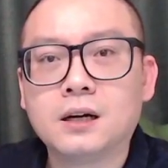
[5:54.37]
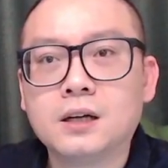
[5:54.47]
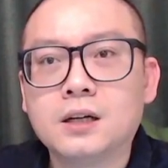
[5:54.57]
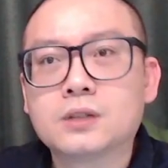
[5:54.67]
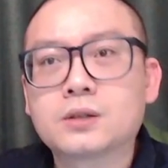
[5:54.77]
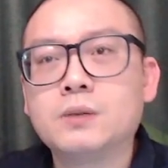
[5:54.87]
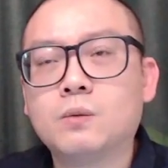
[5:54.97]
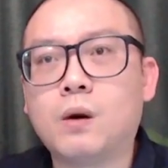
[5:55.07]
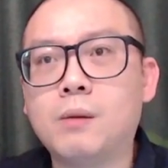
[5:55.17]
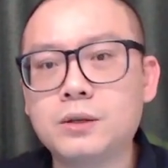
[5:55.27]
所以
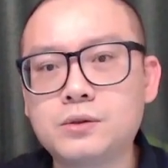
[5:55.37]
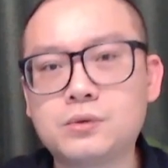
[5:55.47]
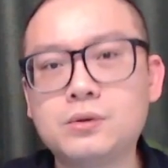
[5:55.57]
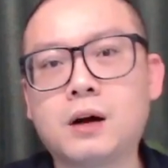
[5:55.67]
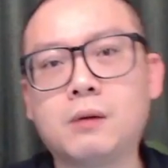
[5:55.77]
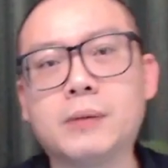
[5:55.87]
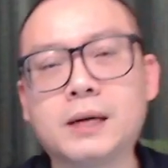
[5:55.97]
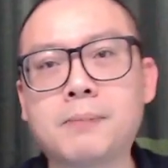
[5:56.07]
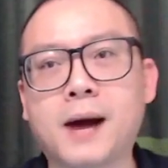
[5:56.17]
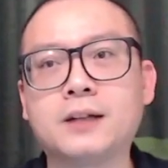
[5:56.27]
我们需要
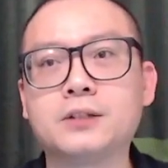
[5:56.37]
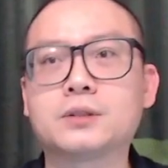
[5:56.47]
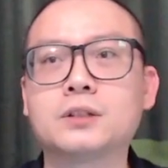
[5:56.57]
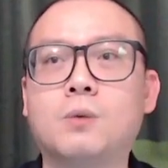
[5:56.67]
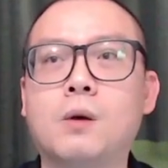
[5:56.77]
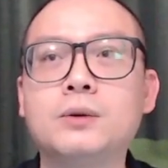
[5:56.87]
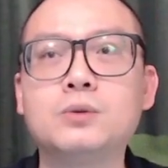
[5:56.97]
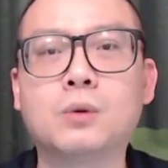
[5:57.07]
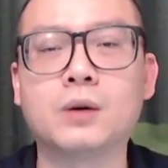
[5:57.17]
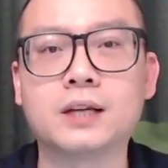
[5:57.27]
明白的就是，我们
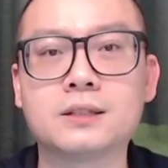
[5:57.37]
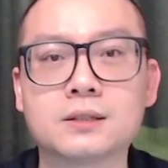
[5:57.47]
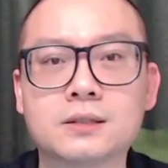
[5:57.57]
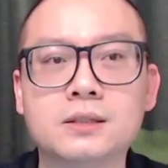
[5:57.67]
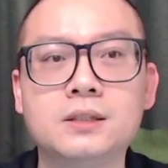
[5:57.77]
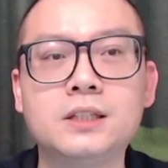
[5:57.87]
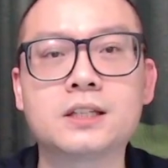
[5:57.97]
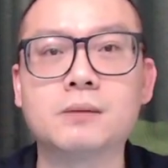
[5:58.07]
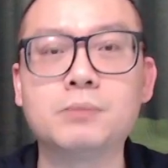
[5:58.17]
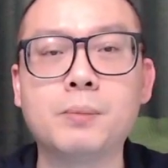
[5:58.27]
如果也只是一
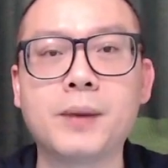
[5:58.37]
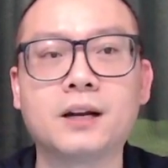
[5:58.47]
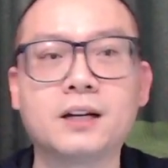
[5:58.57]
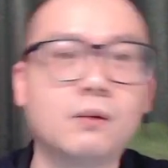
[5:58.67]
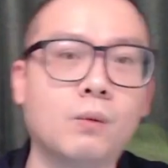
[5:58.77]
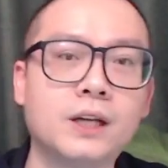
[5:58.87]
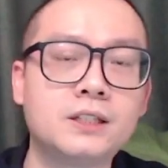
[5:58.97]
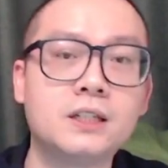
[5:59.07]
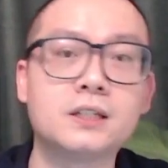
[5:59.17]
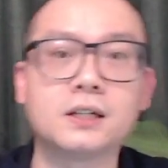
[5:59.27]
成不变的认为
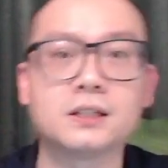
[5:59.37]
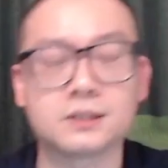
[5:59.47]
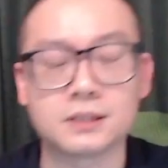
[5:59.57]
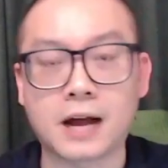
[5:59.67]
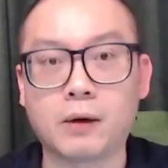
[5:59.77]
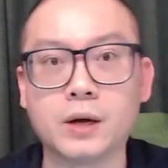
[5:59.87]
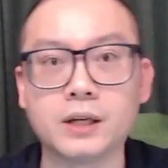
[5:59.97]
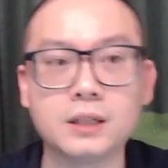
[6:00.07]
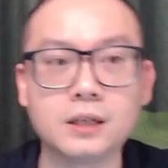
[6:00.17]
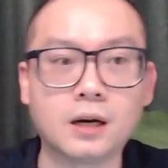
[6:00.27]
汽车时代会
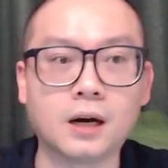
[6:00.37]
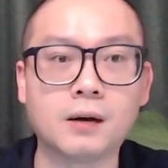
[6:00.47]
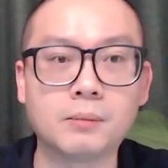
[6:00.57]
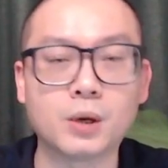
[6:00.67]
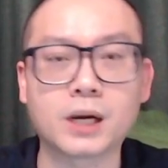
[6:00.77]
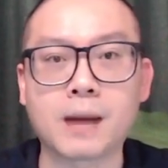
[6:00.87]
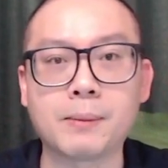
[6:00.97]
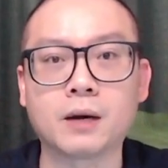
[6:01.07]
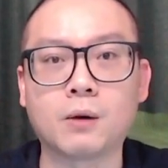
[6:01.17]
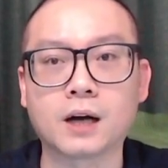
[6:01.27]
不会改
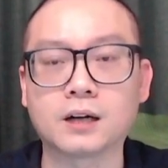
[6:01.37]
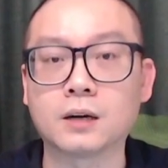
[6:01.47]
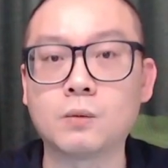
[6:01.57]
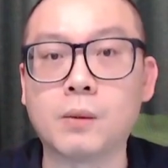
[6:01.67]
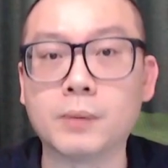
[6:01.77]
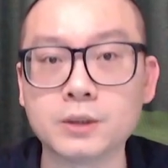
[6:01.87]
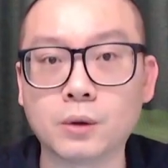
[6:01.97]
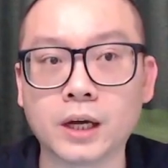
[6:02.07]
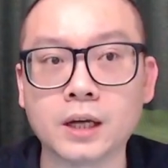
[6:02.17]
变的话，可能我们就会